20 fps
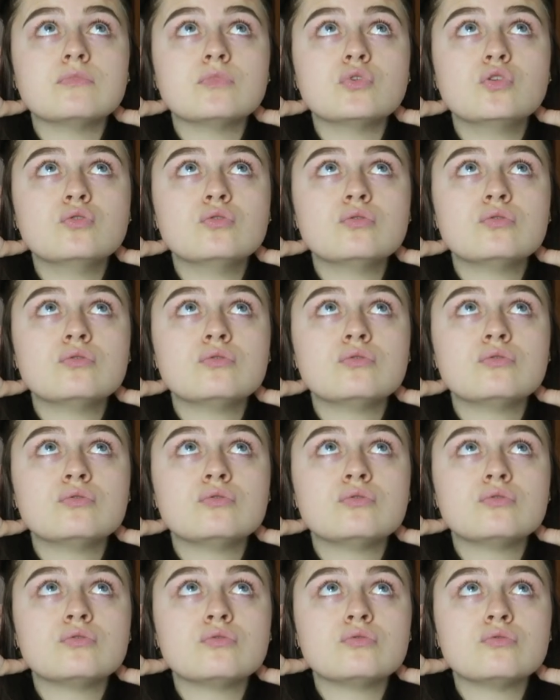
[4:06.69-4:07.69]

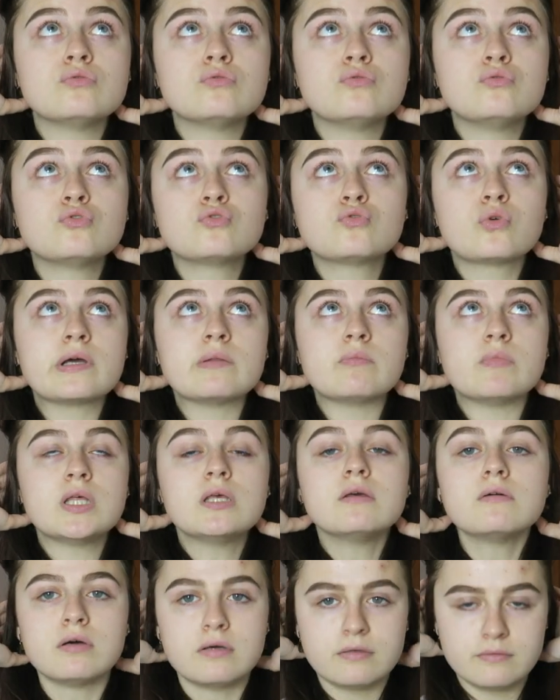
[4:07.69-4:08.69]
deux, jours et demi.